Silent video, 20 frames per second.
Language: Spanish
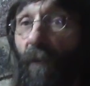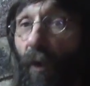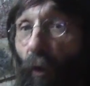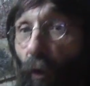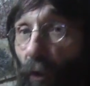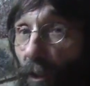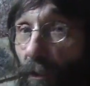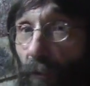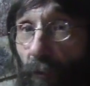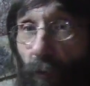
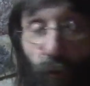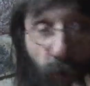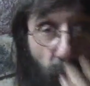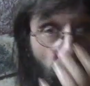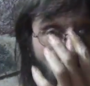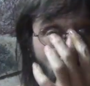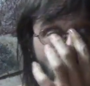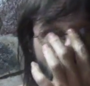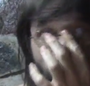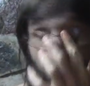o
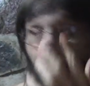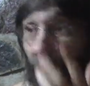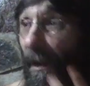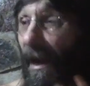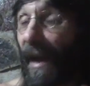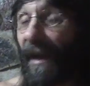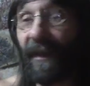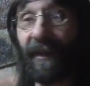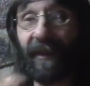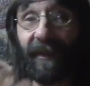incluso
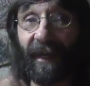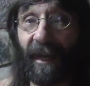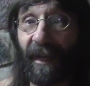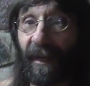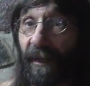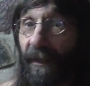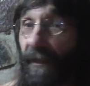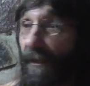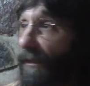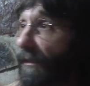va a
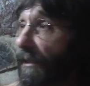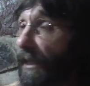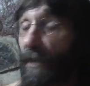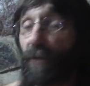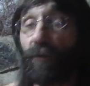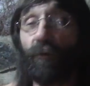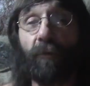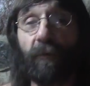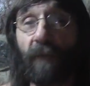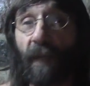extraer
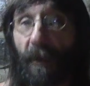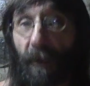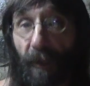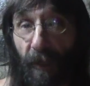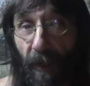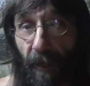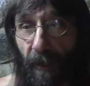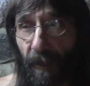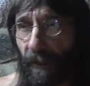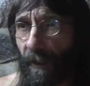las
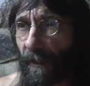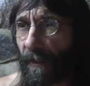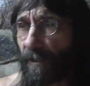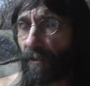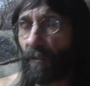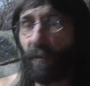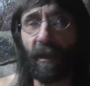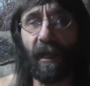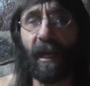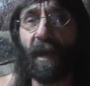sustancias de
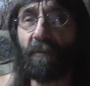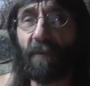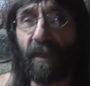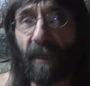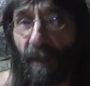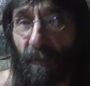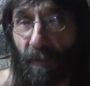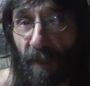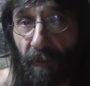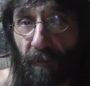eso, de la
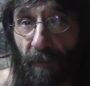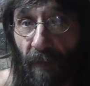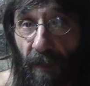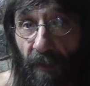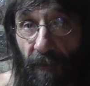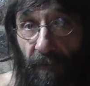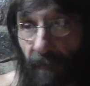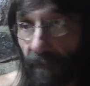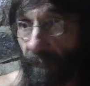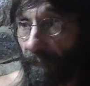vida
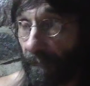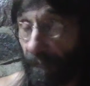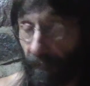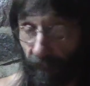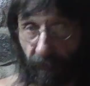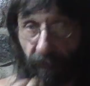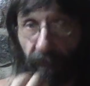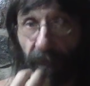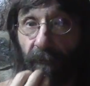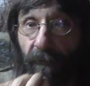misma,
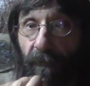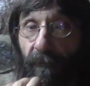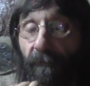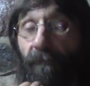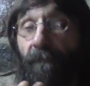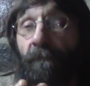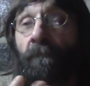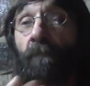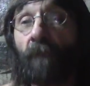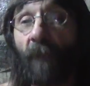
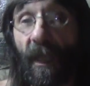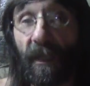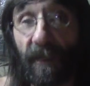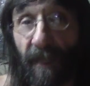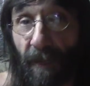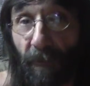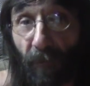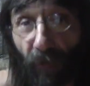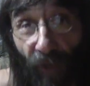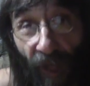
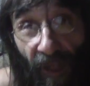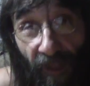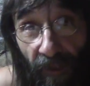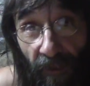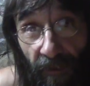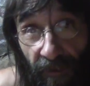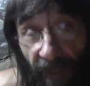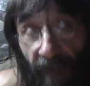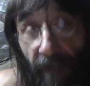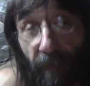
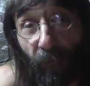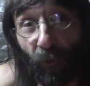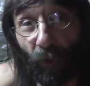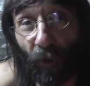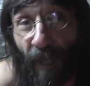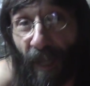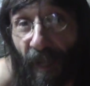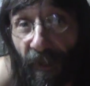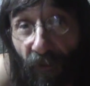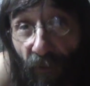
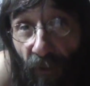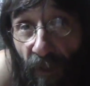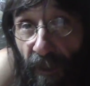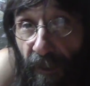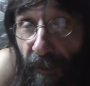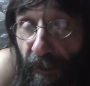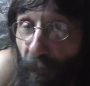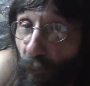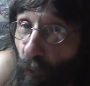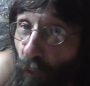
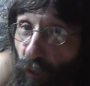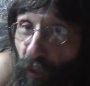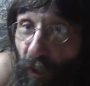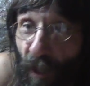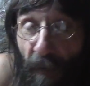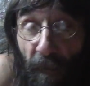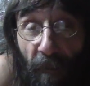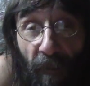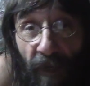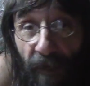saboreándolas de
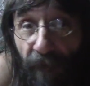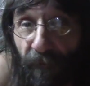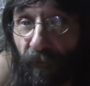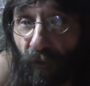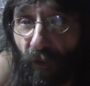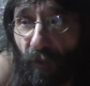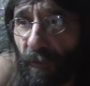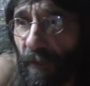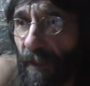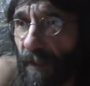muchas más
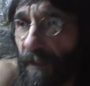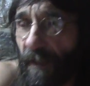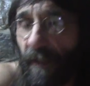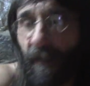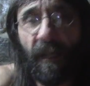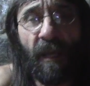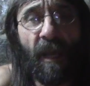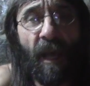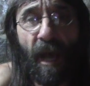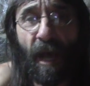formas,
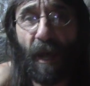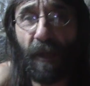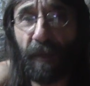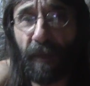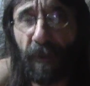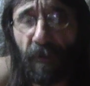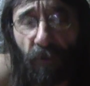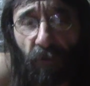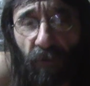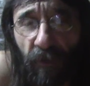
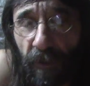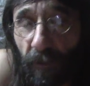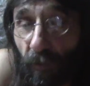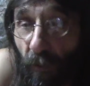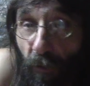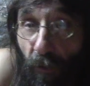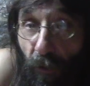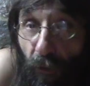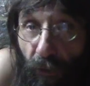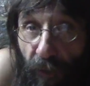haciendo que
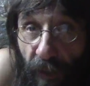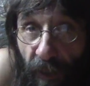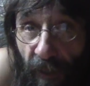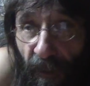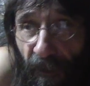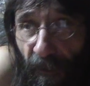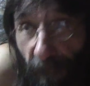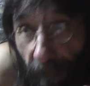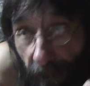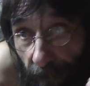todo lo
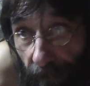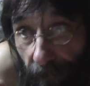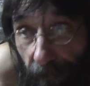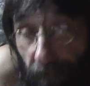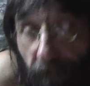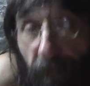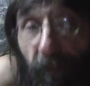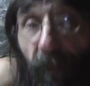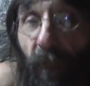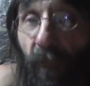que
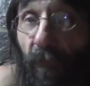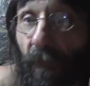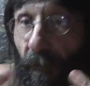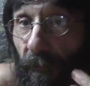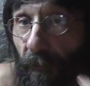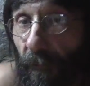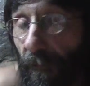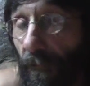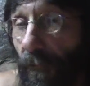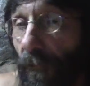
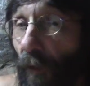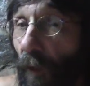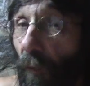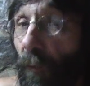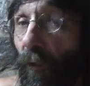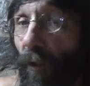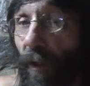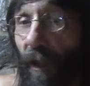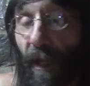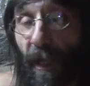nos
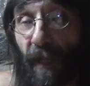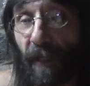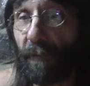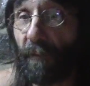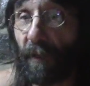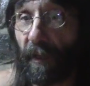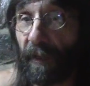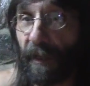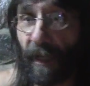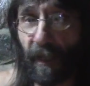puede
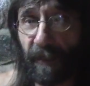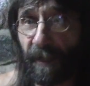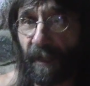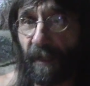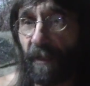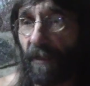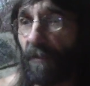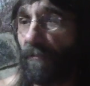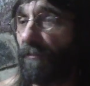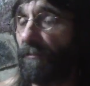alimentar, ya
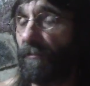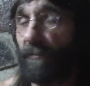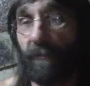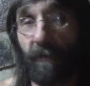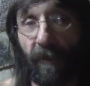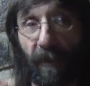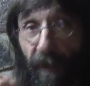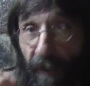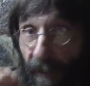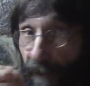digo,
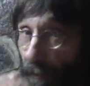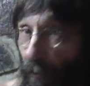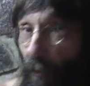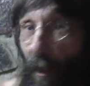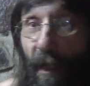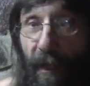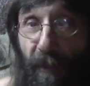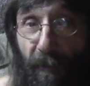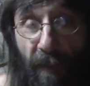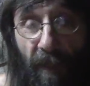desde
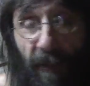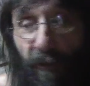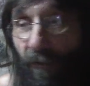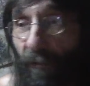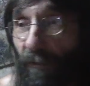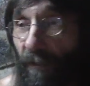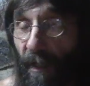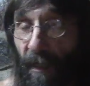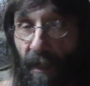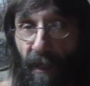los
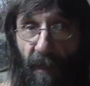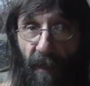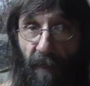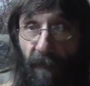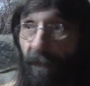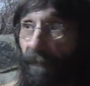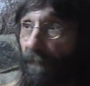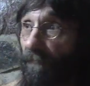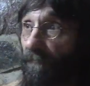alimentos a